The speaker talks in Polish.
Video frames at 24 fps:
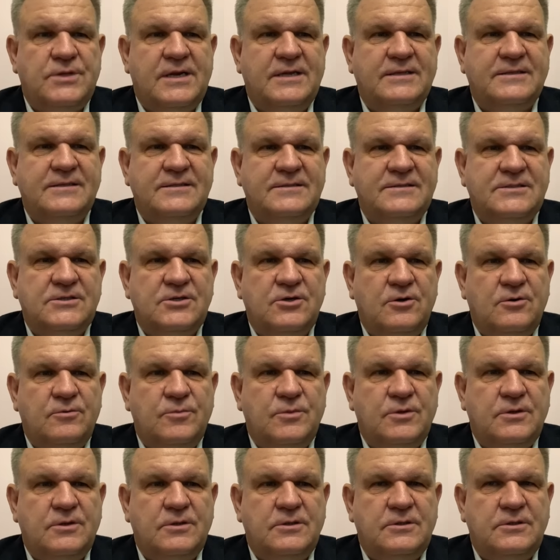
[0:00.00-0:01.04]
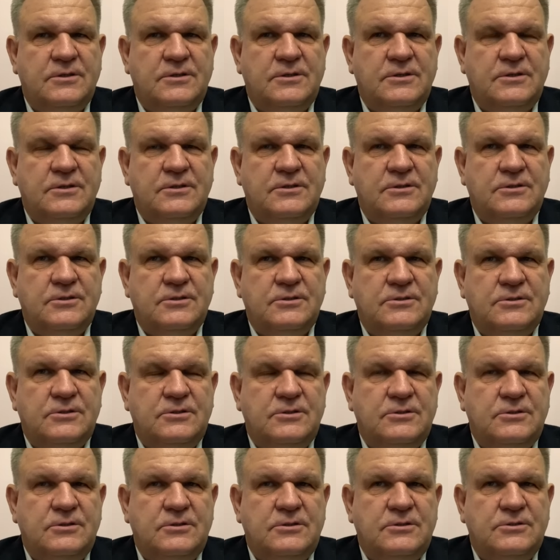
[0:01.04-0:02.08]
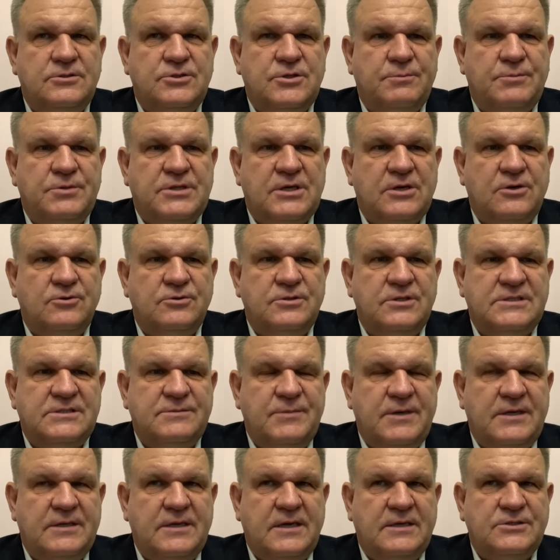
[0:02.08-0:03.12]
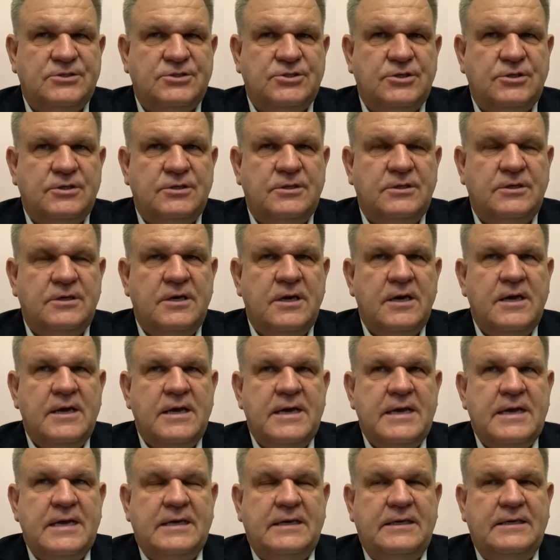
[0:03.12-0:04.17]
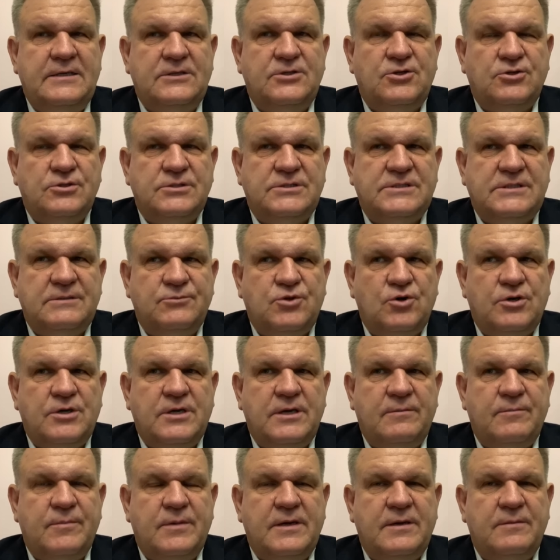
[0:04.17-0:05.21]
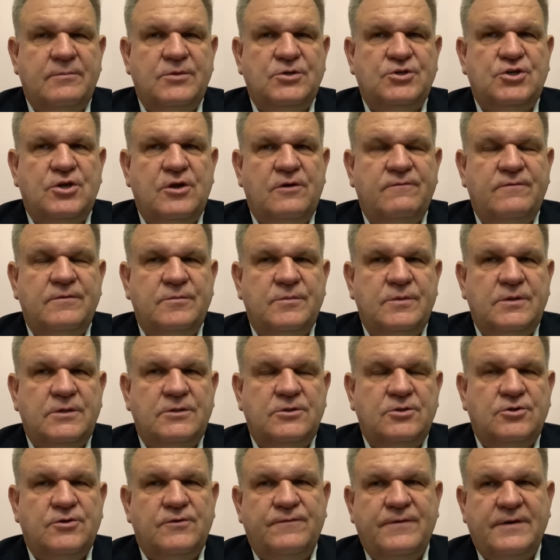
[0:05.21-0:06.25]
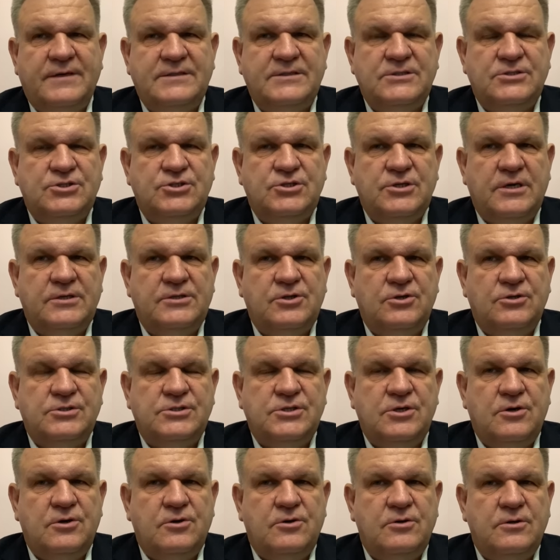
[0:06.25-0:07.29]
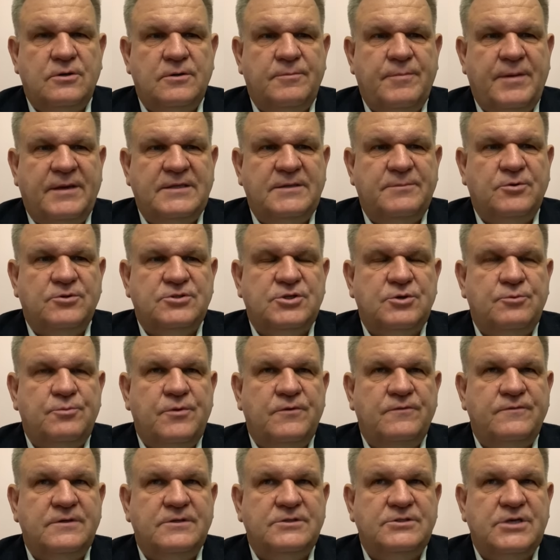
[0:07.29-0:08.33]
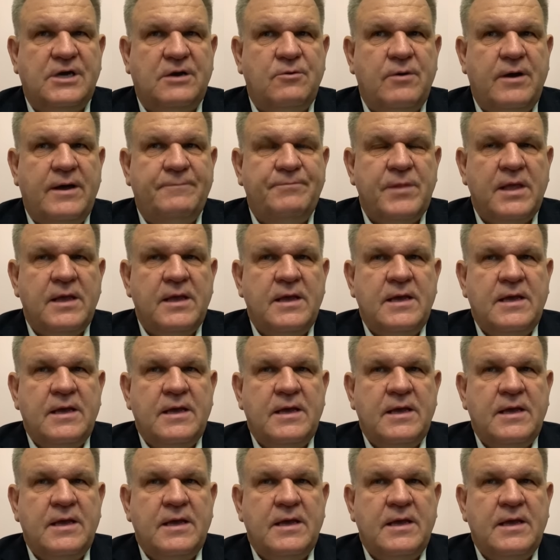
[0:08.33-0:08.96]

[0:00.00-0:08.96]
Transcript: tradycjom e, i, i, i żeby tego nie zmieniać. I idąc tym tokiem myślowym, no to faktycznie to, co pani poseł powiedziała,